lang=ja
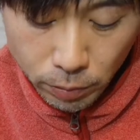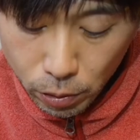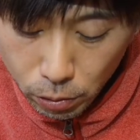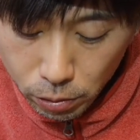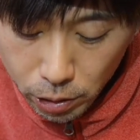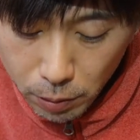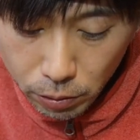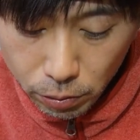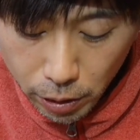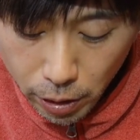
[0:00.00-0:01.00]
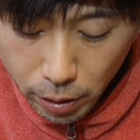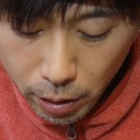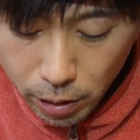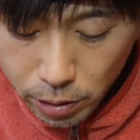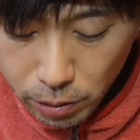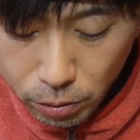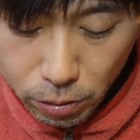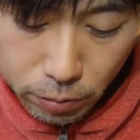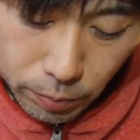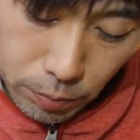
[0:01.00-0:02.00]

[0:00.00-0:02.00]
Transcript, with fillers: 徳島のね会社の